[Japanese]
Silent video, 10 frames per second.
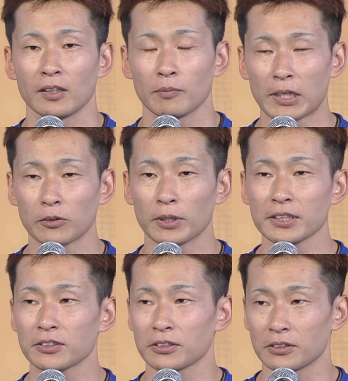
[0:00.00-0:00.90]
まあ、あの
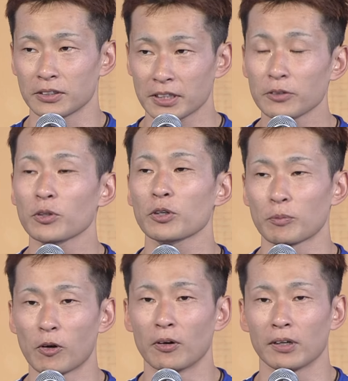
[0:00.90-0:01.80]
レースしてる時
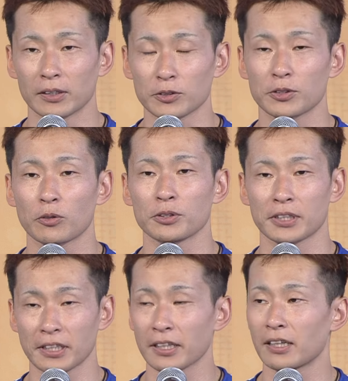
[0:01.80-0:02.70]
もあのすごい
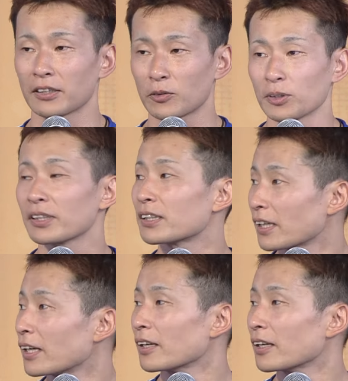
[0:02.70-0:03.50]
声援が聞こえてきて、